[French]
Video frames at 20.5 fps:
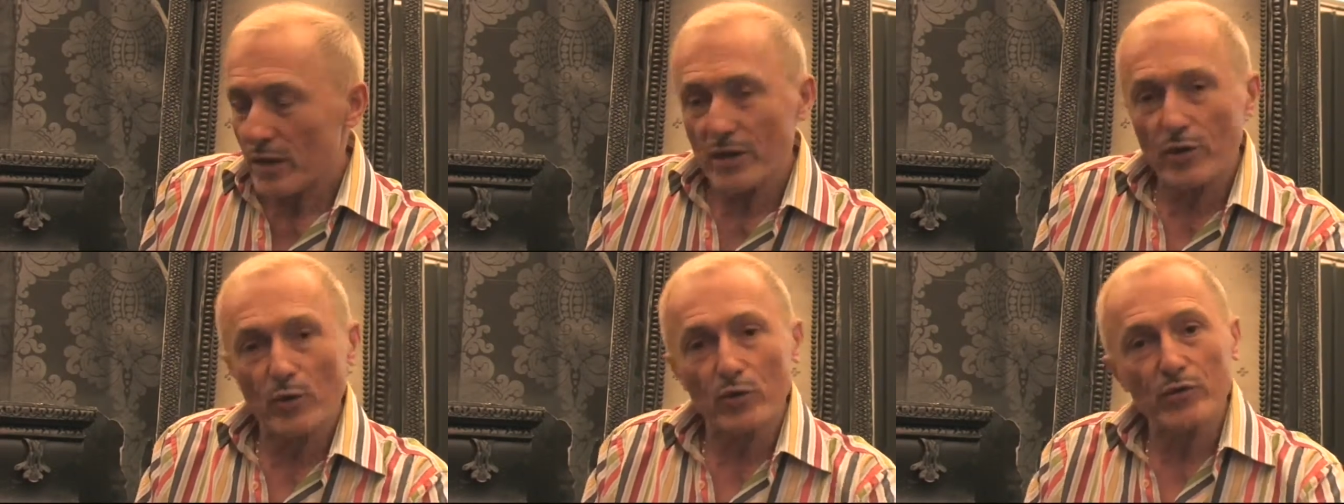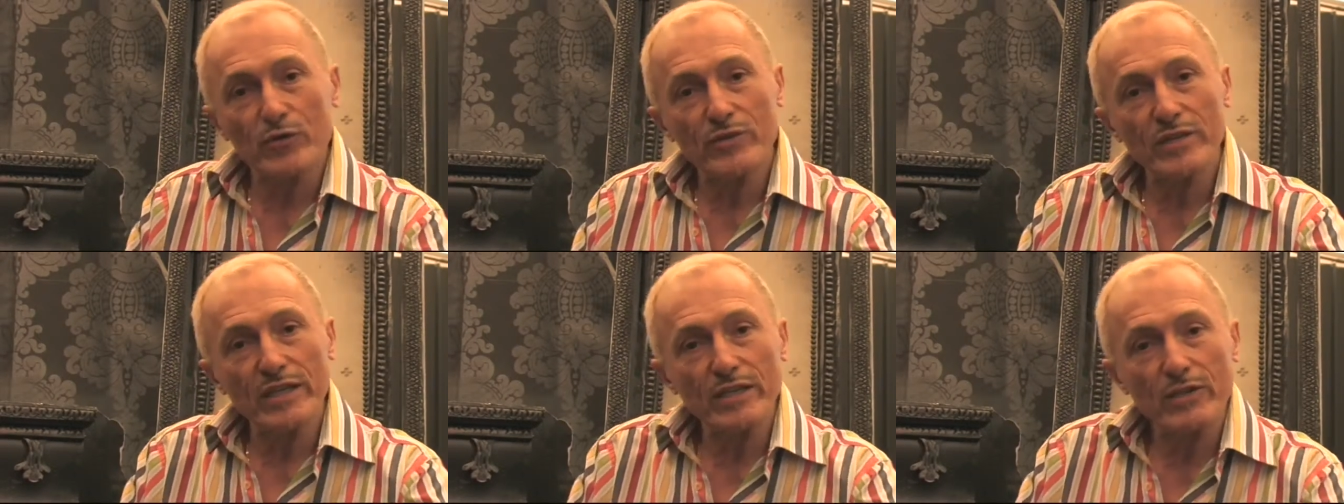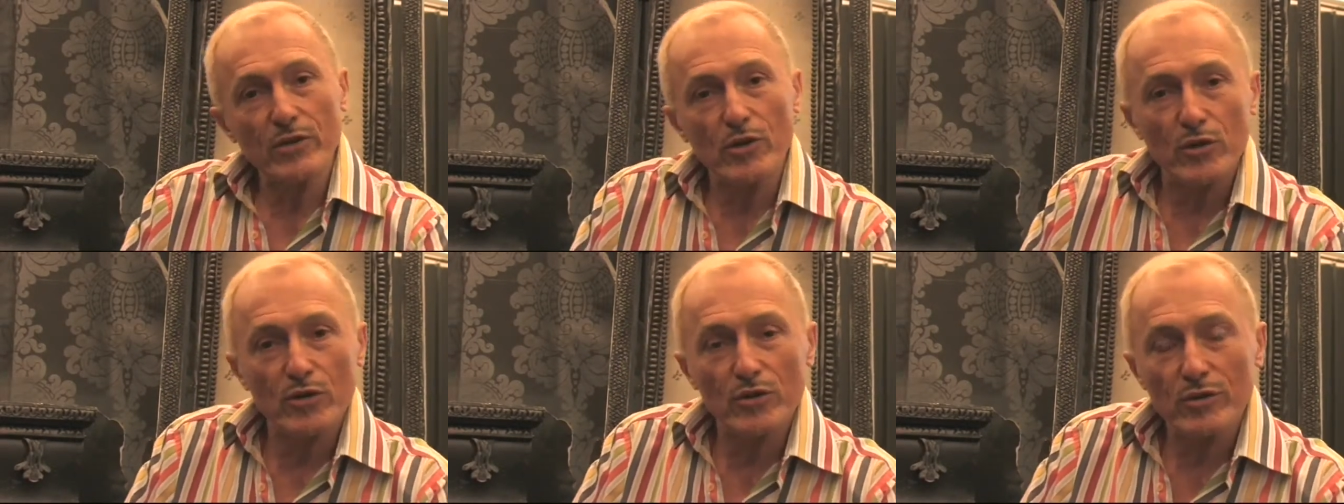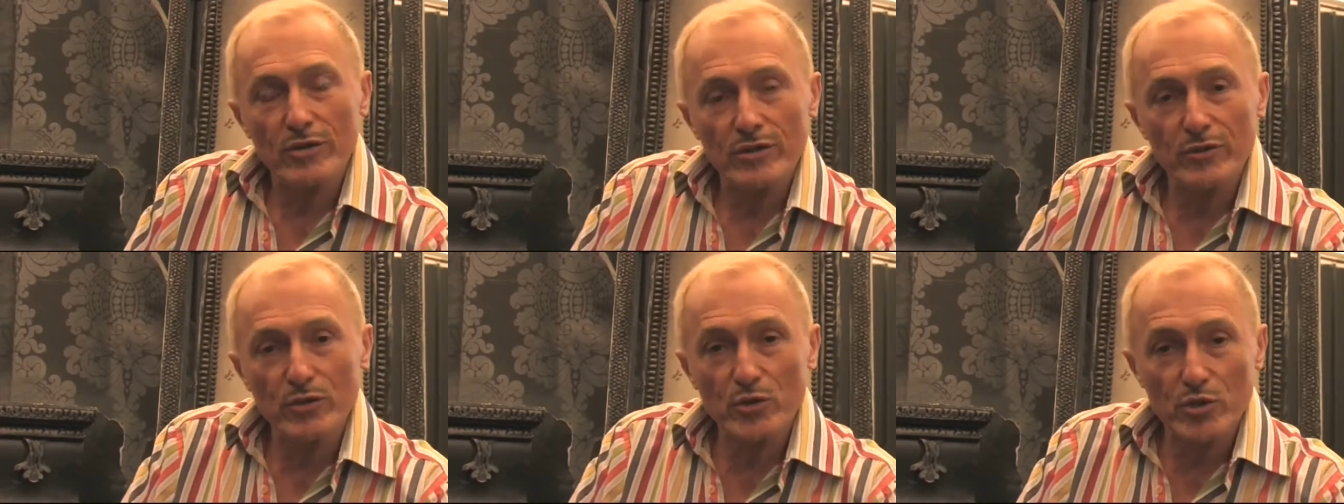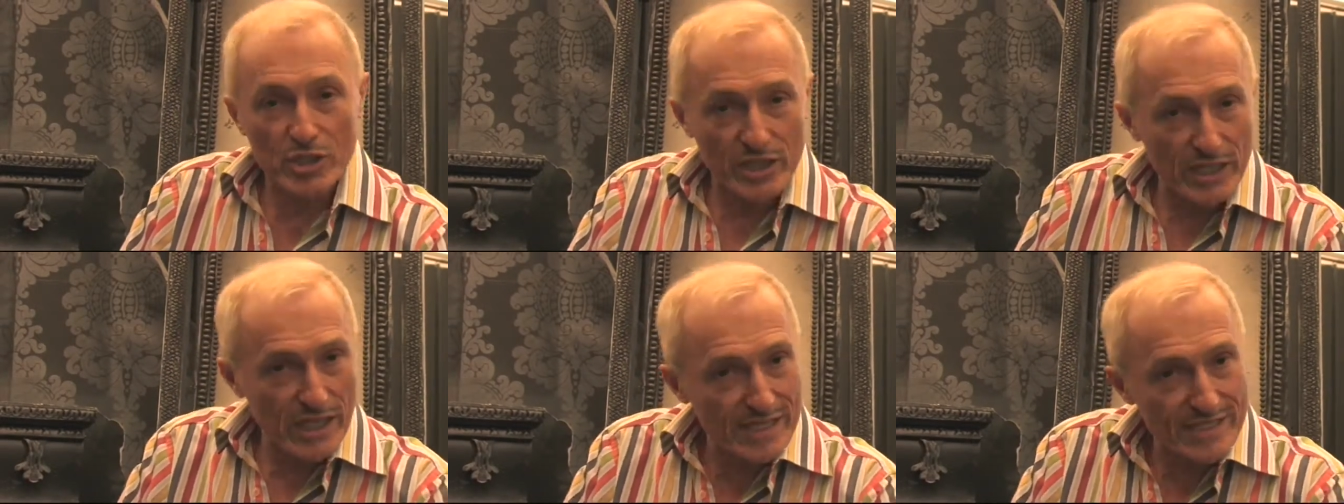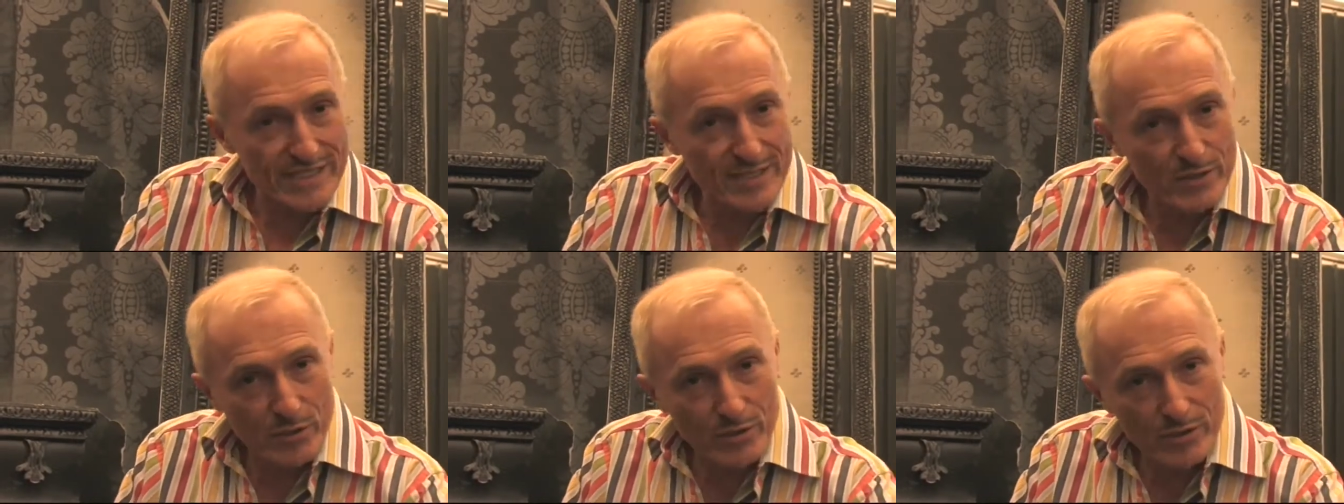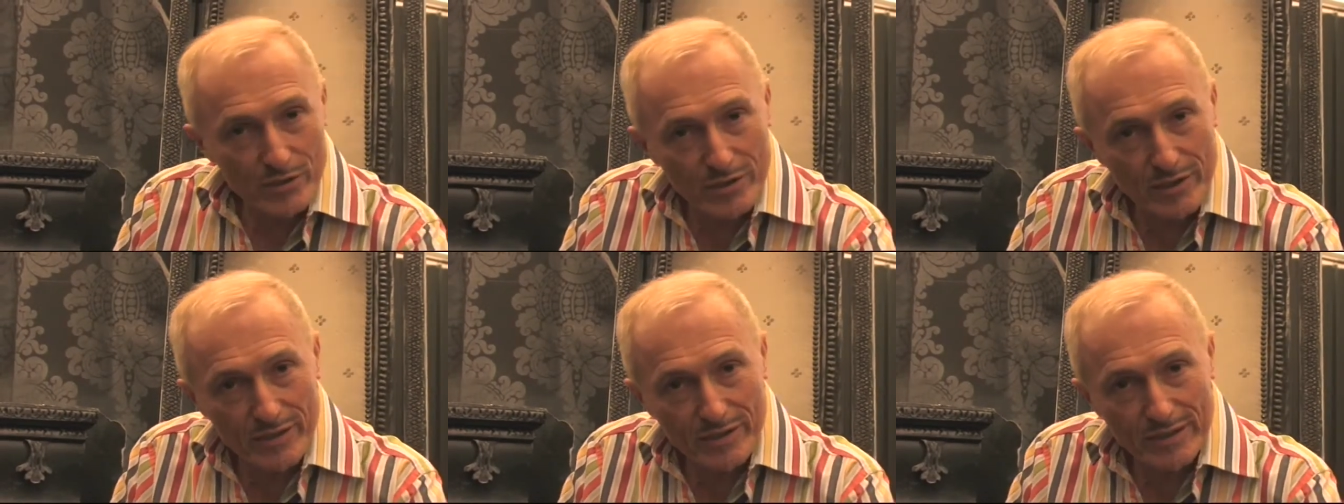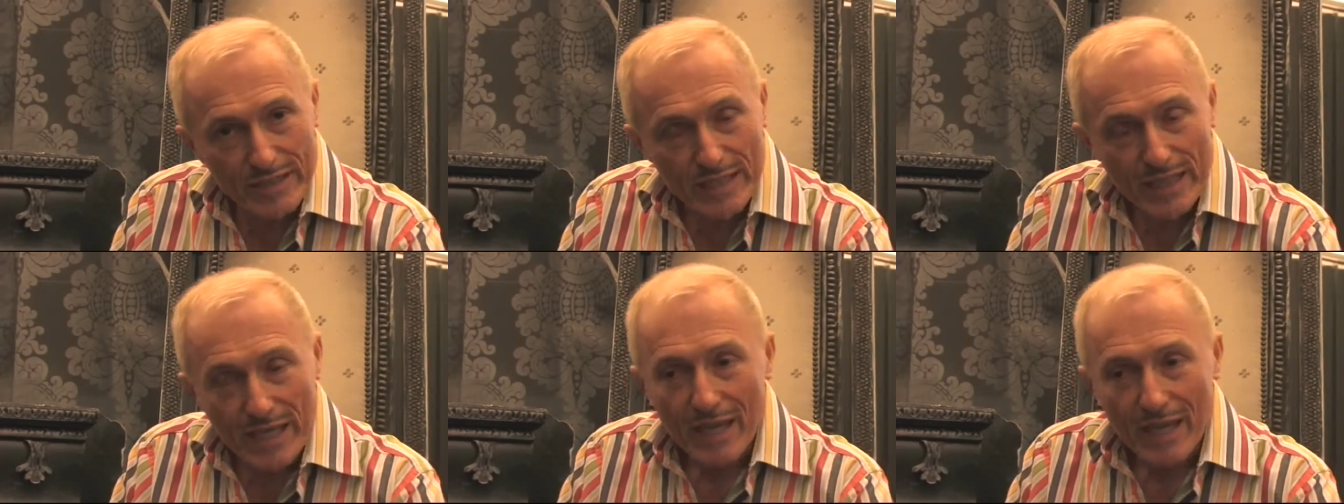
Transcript: dans le décor de chez Azor,